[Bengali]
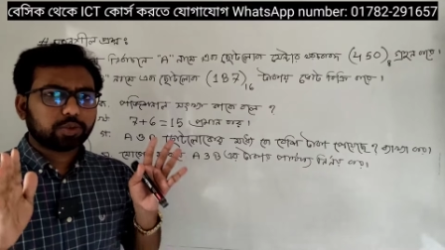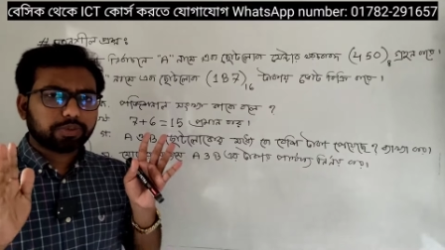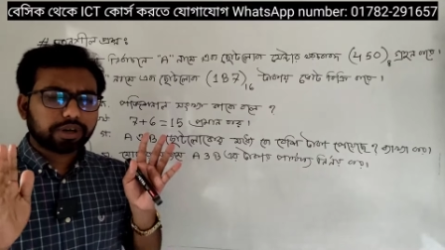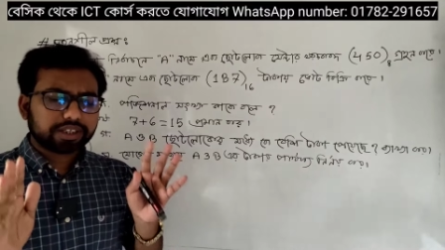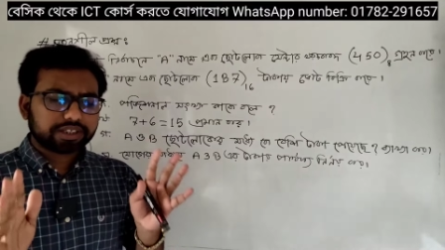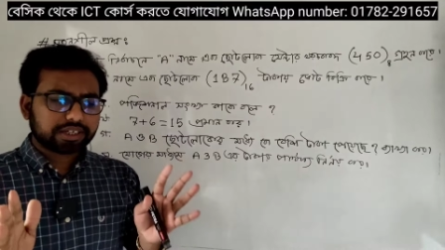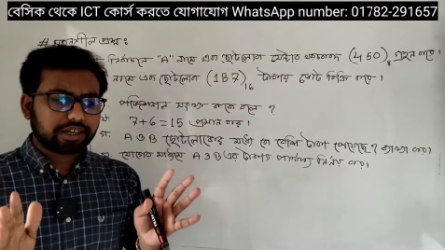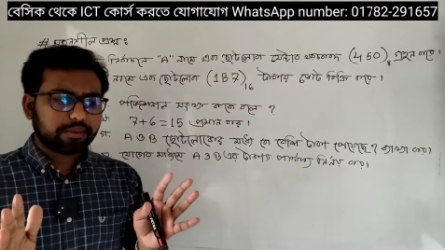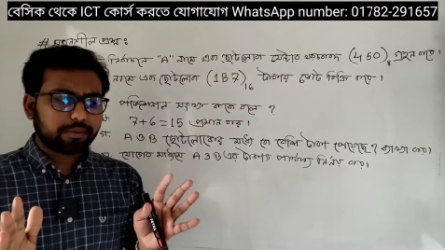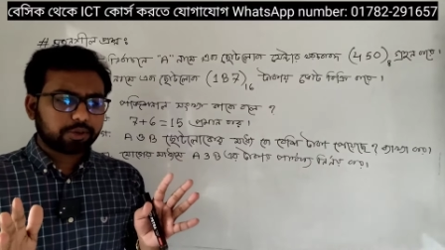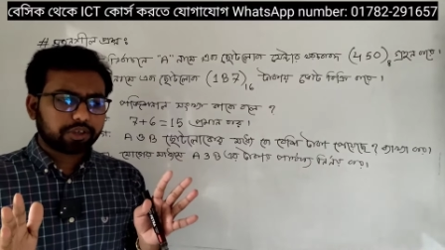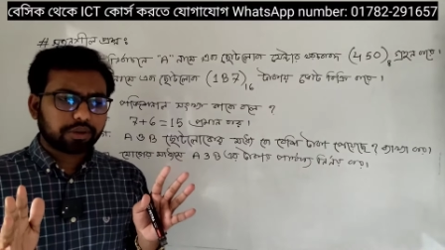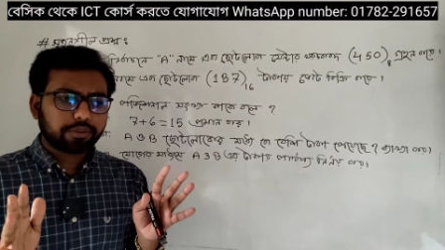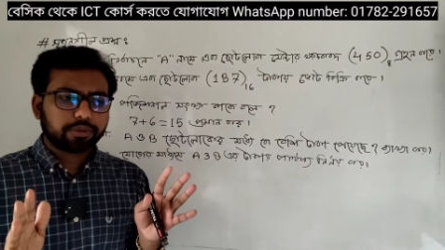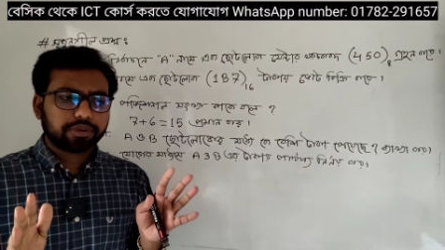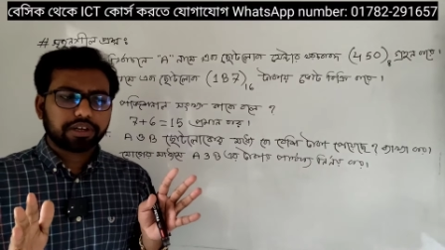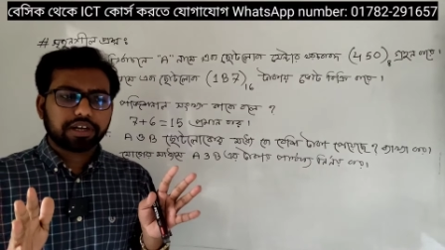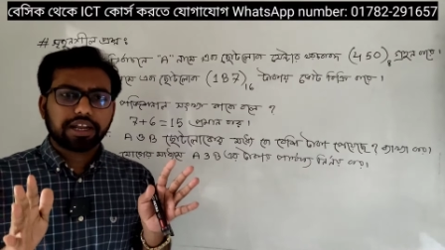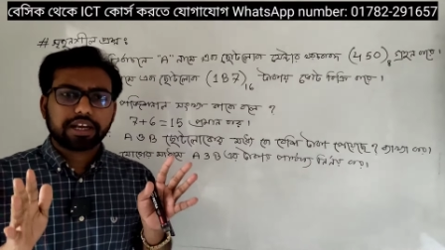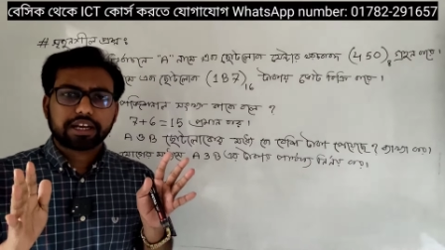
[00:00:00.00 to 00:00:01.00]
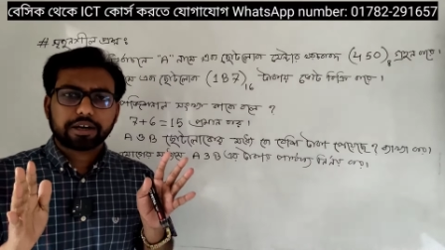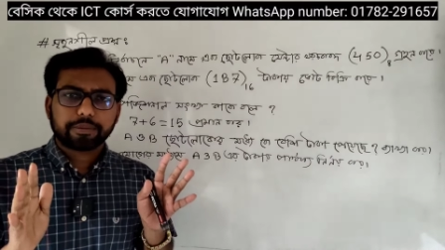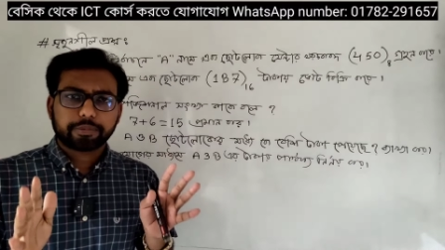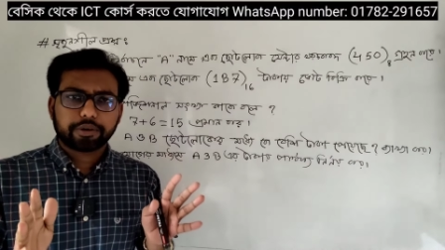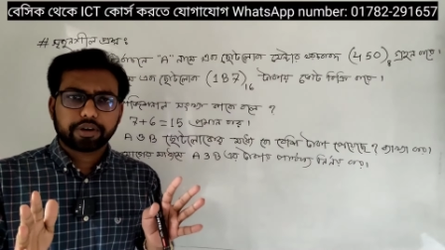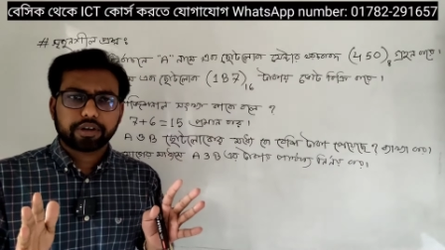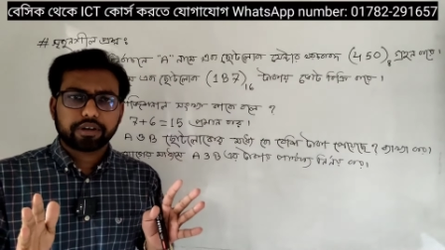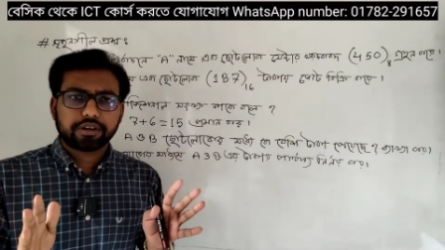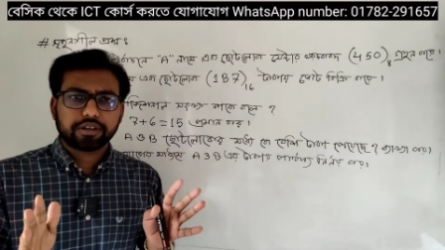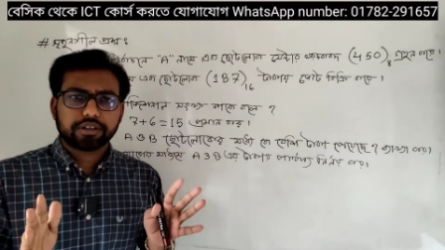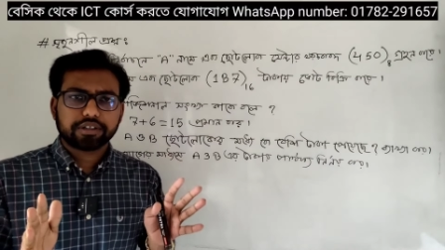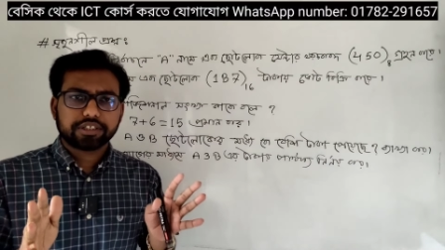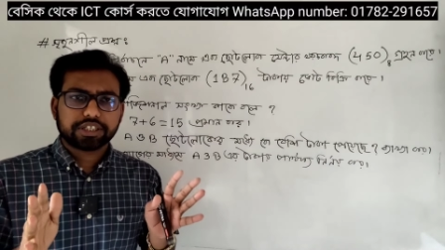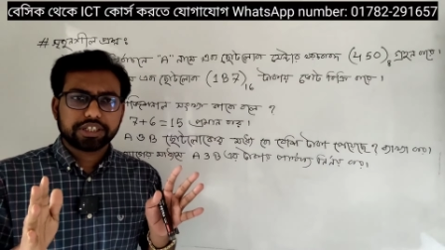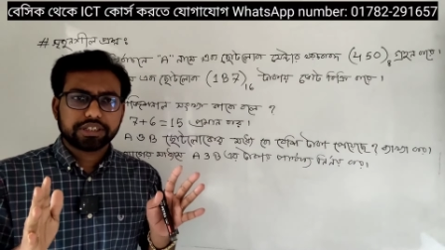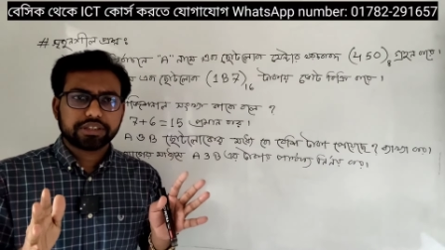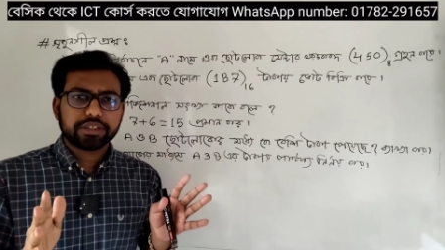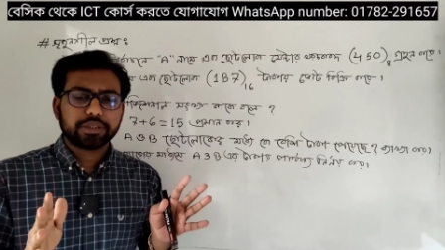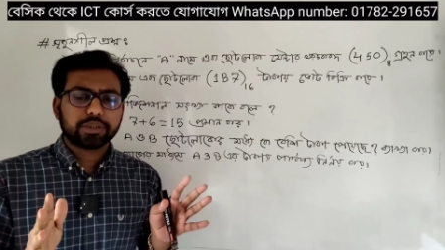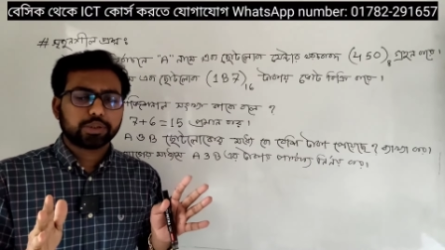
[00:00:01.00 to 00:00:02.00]
তোমরা যারা মোটামুটি লেখাপড়া
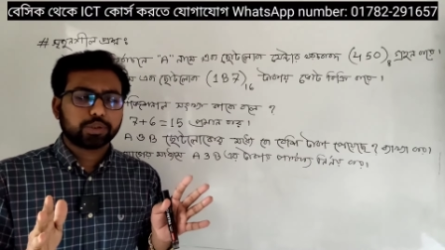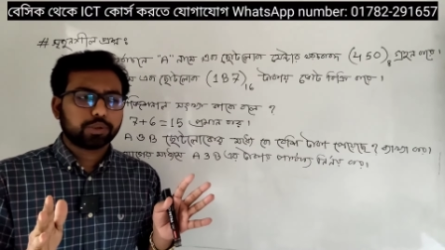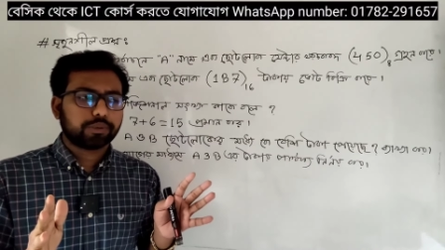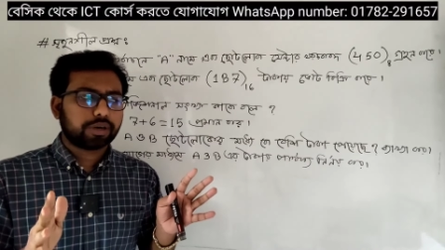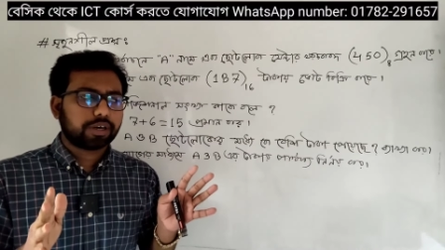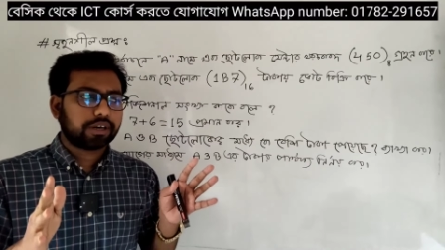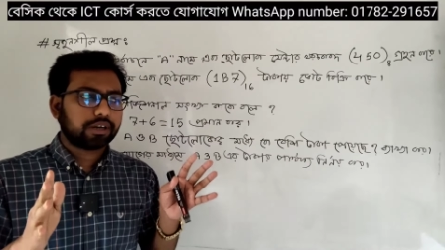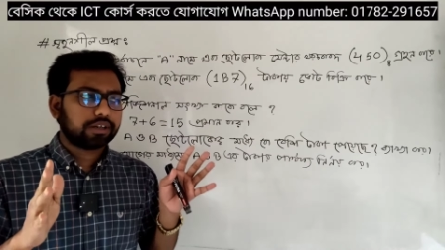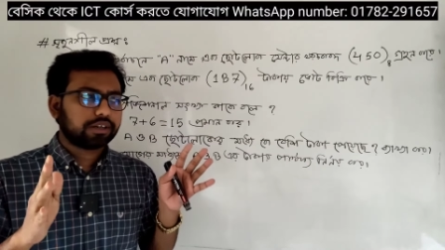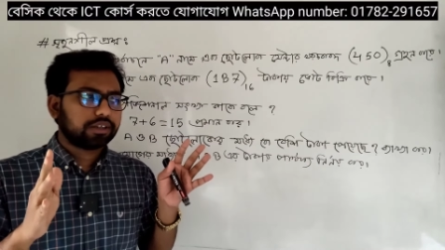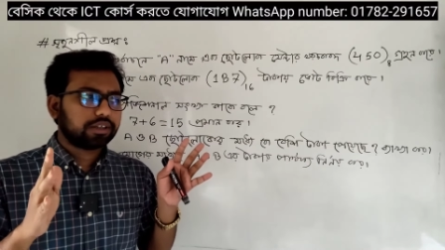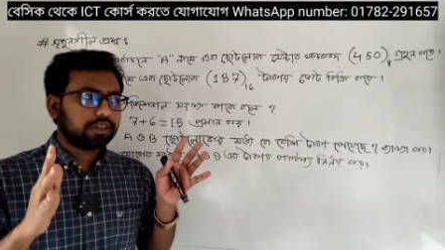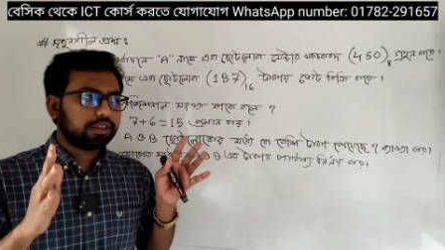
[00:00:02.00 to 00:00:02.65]
শিখতেছো বা